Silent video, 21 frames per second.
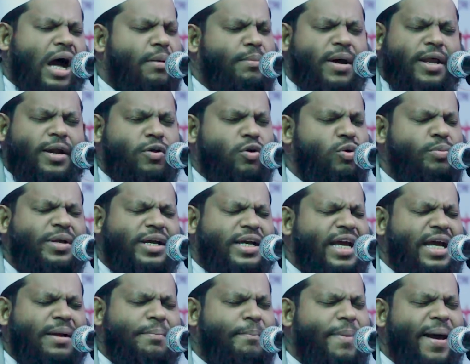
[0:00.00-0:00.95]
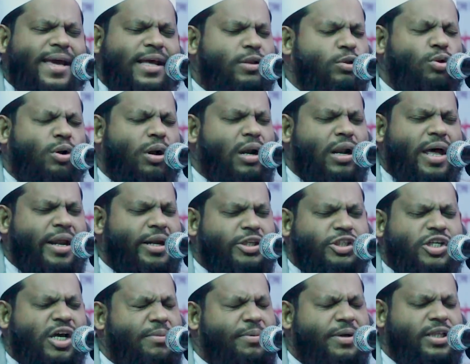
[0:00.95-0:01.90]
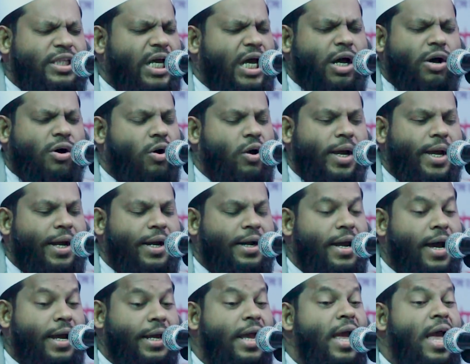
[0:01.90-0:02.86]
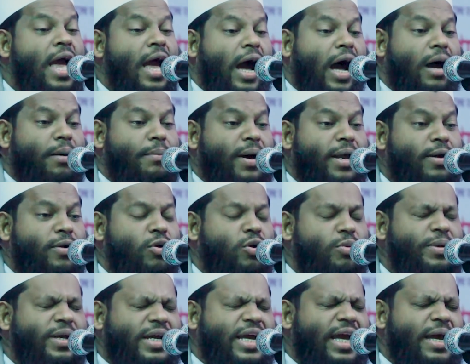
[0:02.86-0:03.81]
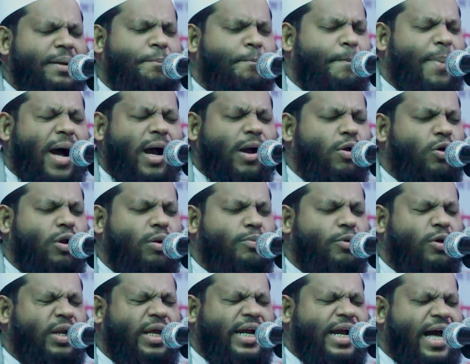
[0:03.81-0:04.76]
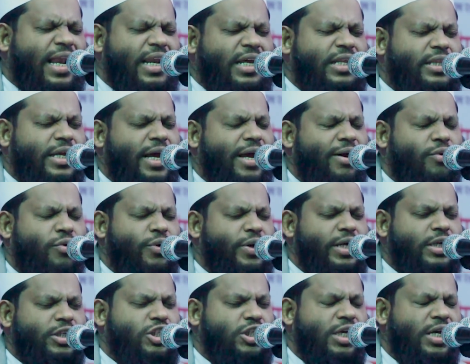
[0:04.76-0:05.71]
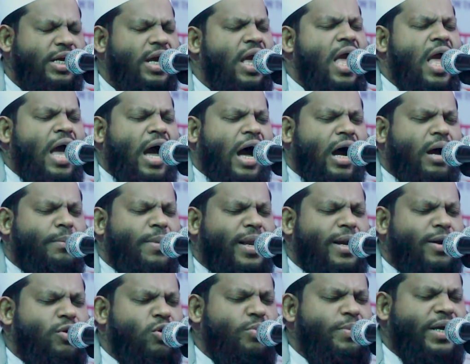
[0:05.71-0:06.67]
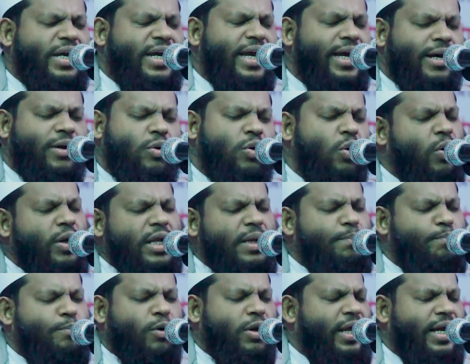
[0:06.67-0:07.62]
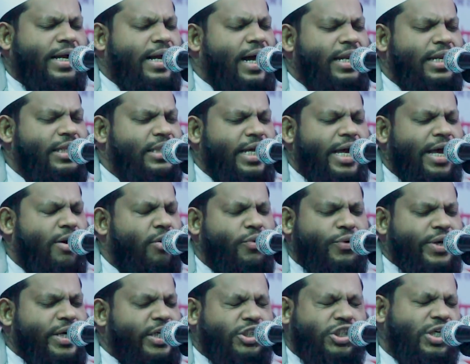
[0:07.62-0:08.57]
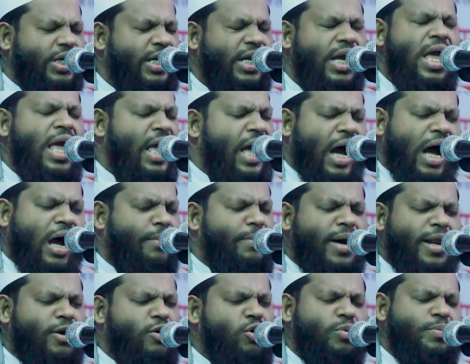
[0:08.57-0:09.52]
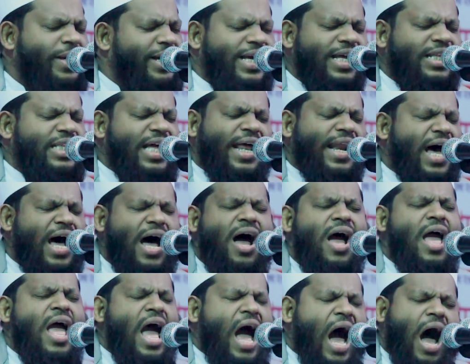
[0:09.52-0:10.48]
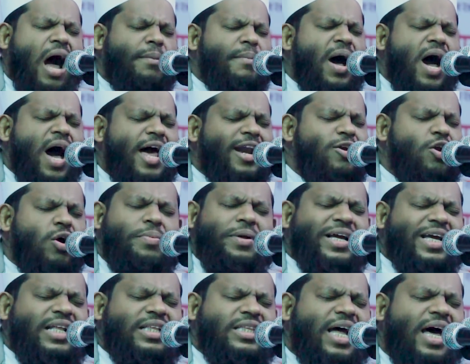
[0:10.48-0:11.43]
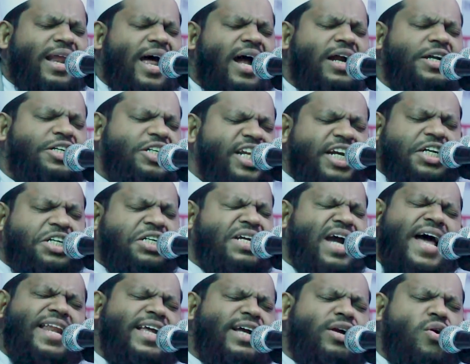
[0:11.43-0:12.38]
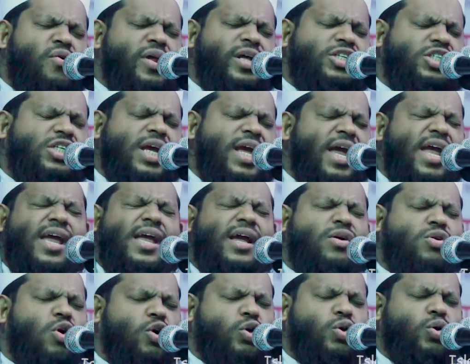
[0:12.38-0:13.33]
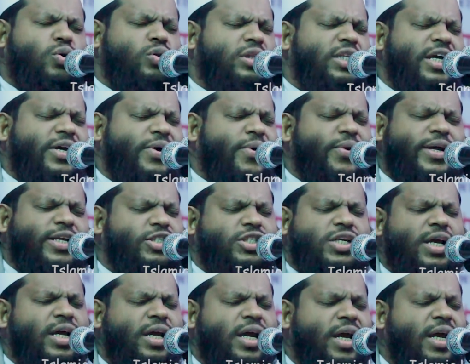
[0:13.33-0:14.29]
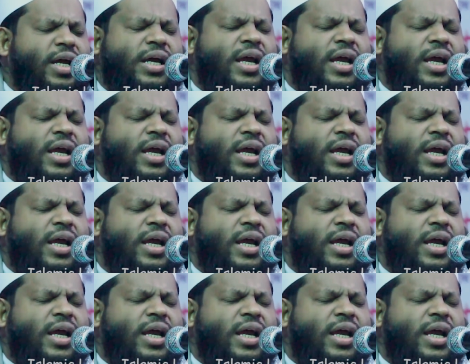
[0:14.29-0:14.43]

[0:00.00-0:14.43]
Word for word: আমার নবীকে বাইতুল্লার চাবি দেওয়া হয় নাই আমার নবীকে পাগল বলে গালি দেওয়া হয়েছে আমার নবীকে গরিব বলে গালি দেওয়া হয়েছে আমার নবীকে তারা আমার নবীকে তারা টিটকারি করেছে কটুক্তি করেছে